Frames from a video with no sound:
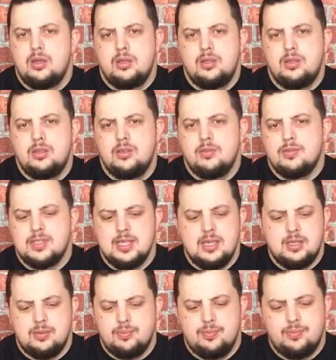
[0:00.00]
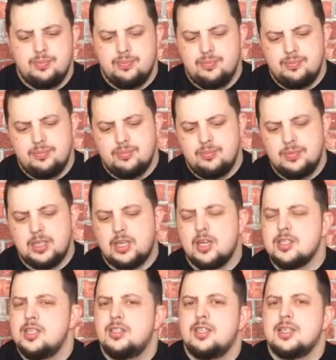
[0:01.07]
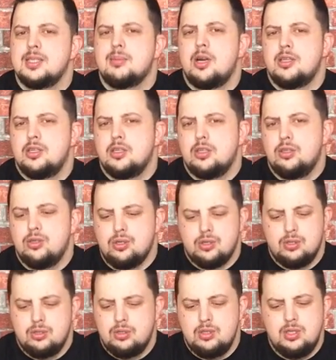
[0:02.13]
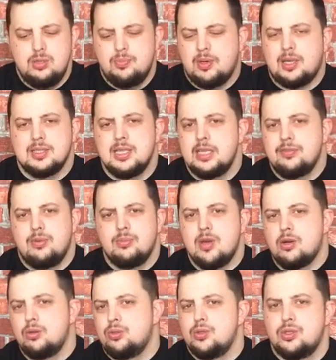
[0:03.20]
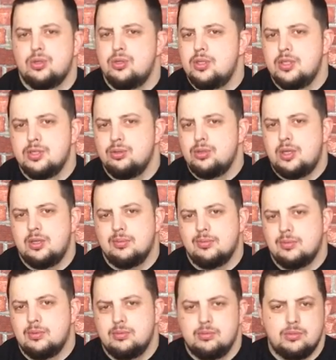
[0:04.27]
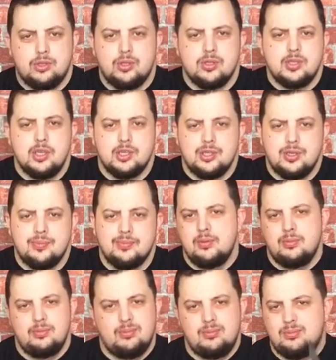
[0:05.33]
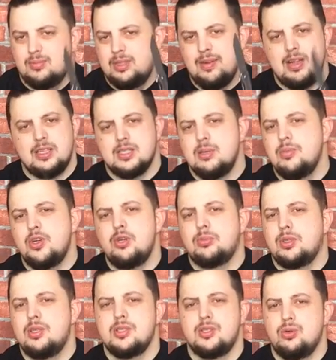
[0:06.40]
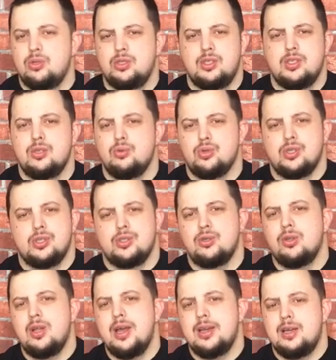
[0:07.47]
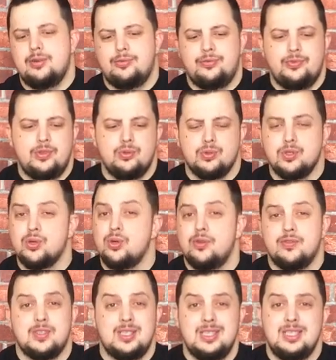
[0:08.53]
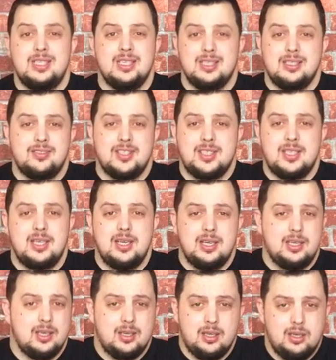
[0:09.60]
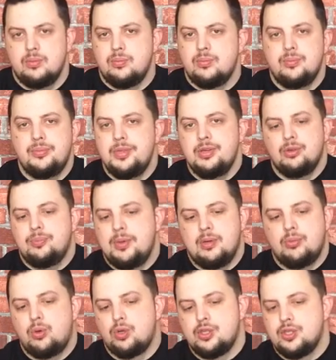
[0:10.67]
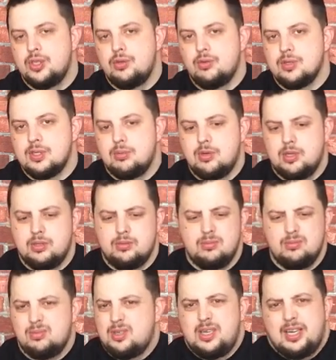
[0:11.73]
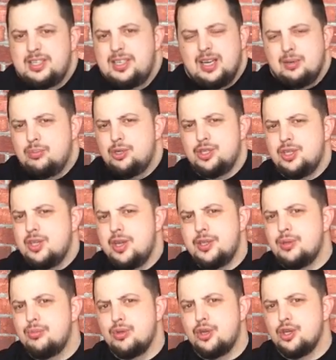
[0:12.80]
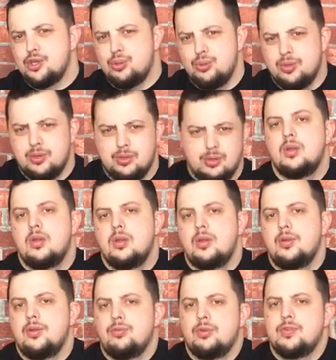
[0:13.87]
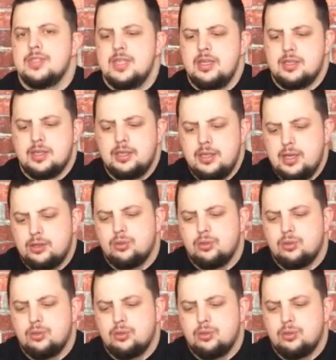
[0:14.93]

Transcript: И вы знаете, мне кажется, надо разобрать этот нож и показать вам, как он устроен изнутри. Что скажете? Давайте соберем традиционные уже 100 лайков и устроим вскрытие этого стиляги. Мне вот прям хочется его разобрать, хотя обычно я этим не грешу. Вот вы знаете, когда я